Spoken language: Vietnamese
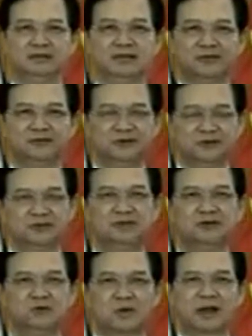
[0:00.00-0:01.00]
và phương
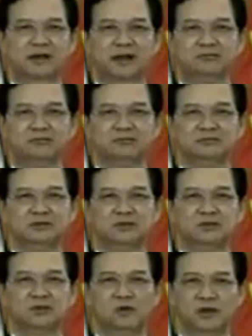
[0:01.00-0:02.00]
thức hoạt động
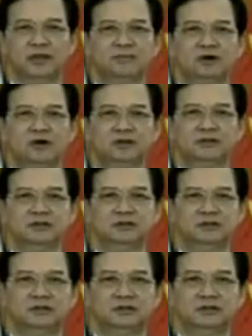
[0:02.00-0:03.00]
của Hiệp hội,
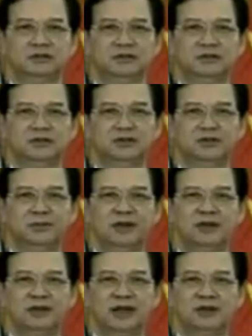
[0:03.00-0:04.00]
giúp
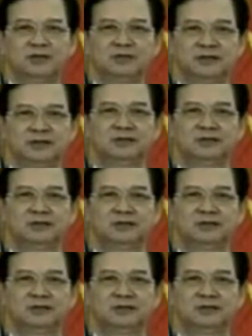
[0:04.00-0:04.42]
nâng cao chất